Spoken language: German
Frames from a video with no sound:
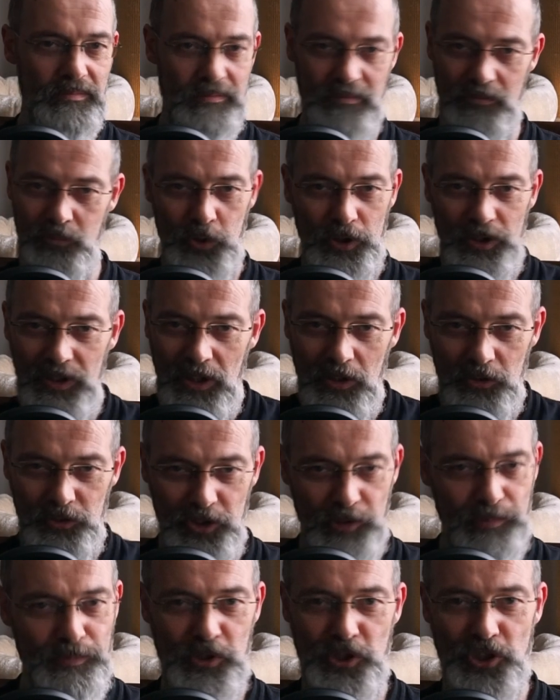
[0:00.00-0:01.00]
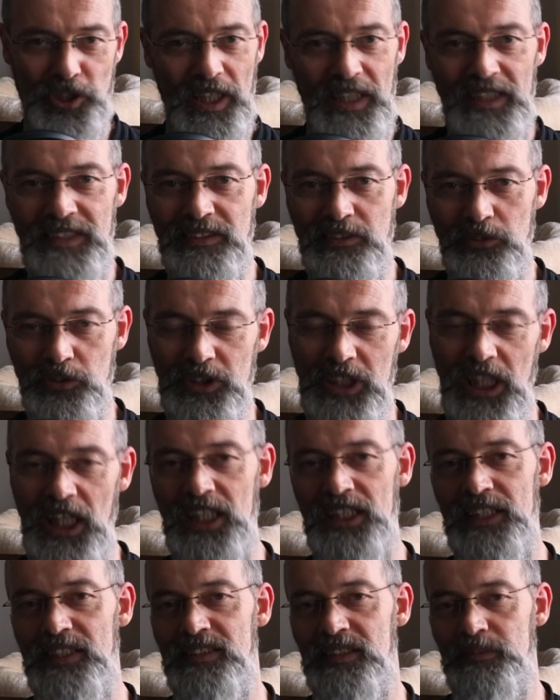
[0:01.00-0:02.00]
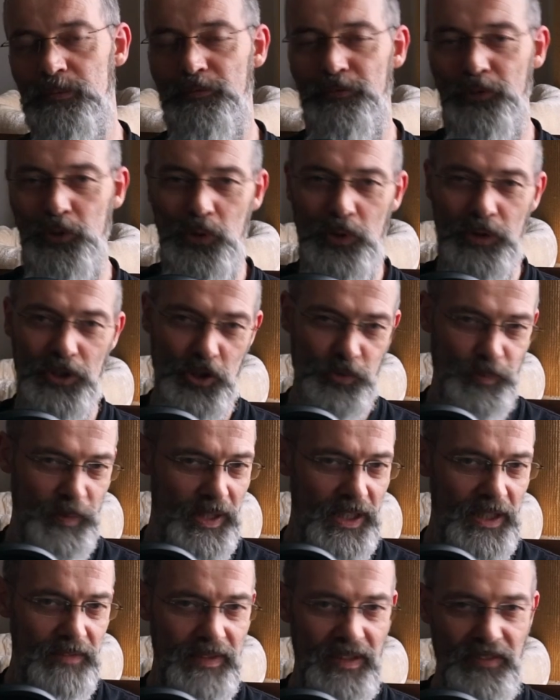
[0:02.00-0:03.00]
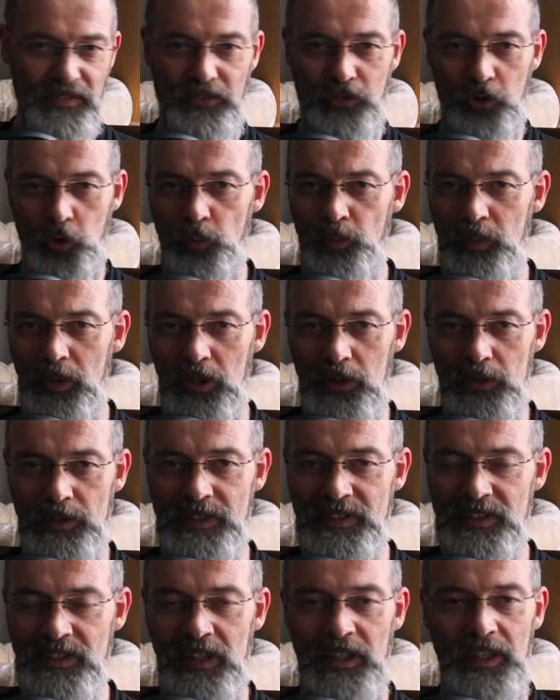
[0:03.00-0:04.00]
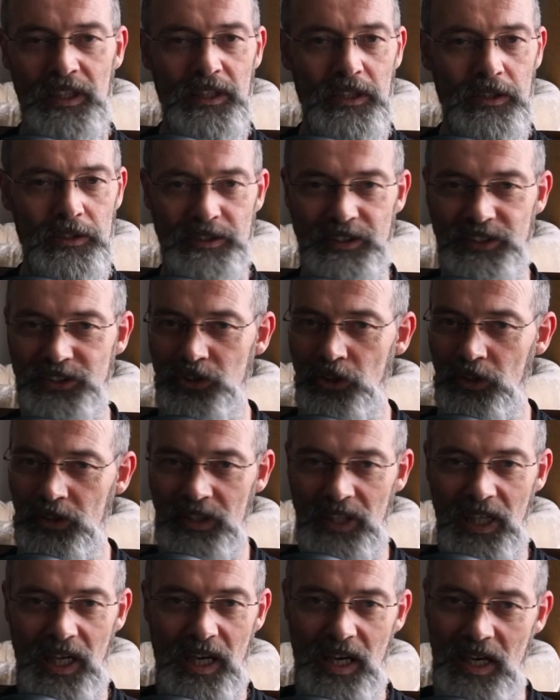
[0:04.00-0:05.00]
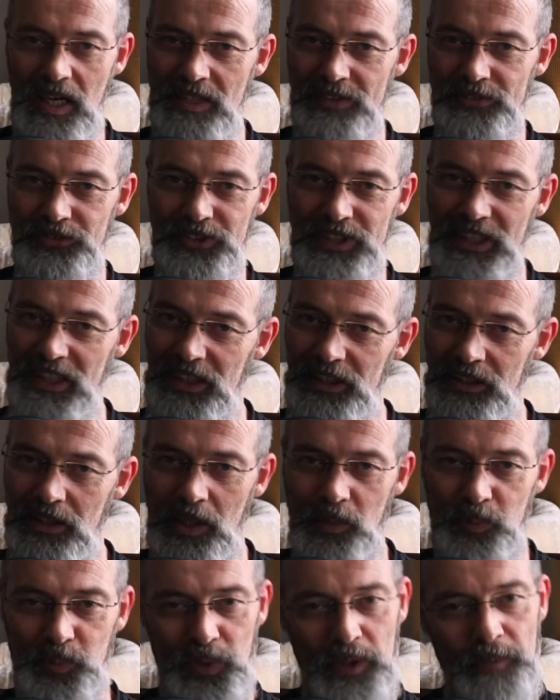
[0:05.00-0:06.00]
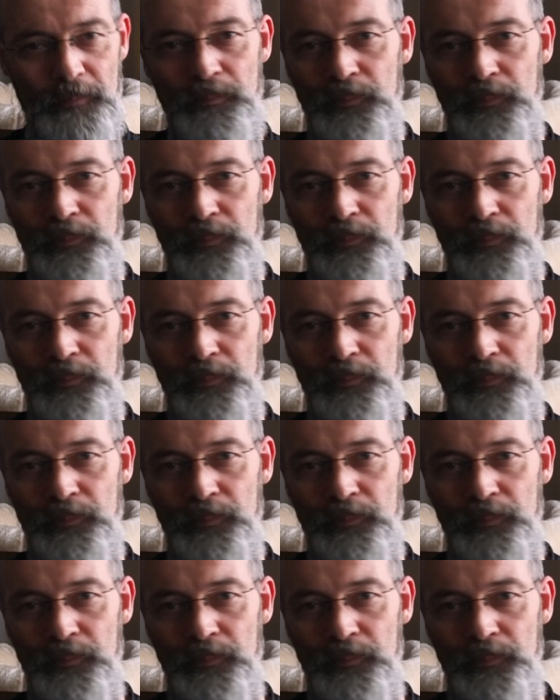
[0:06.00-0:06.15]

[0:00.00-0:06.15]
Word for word: würden auch nicht bescheißen und gar nichts, aber früher oder später werden sie skrupellos und zocken alles und jeden ab.